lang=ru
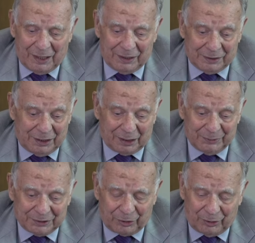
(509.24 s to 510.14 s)
и
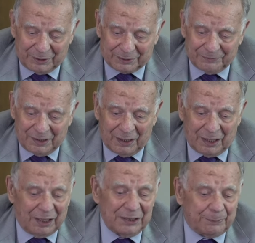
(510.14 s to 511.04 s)
Херман Кремер,
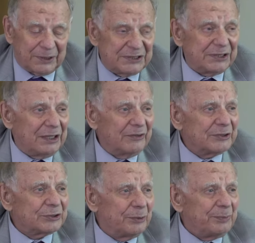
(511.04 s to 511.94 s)
они просили
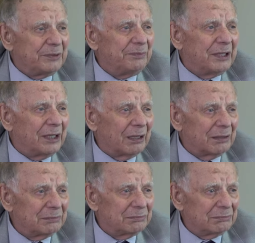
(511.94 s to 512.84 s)
выступить меня.
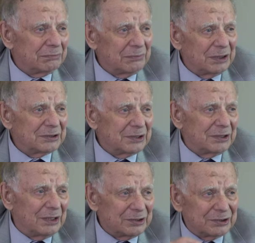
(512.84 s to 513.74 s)
Они
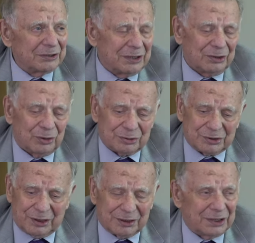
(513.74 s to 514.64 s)
сказали, что ты
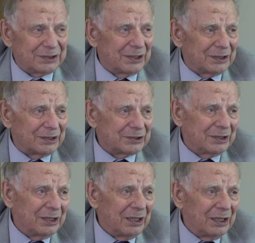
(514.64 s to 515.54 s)
лучше это
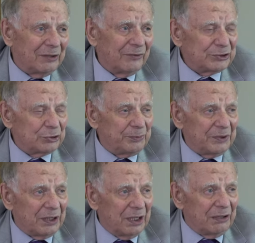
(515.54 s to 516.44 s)
делаешь,
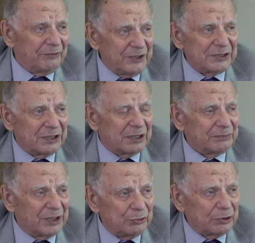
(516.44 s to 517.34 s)
выступи.
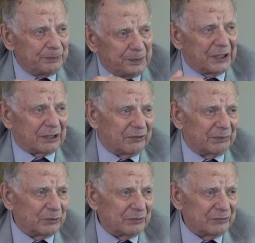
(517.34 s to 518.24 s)
Физикам дают
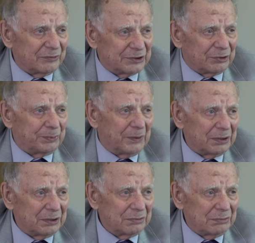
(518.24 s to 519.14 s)
первому
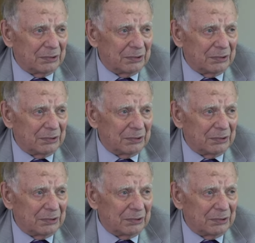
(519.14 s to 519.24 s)
выступать.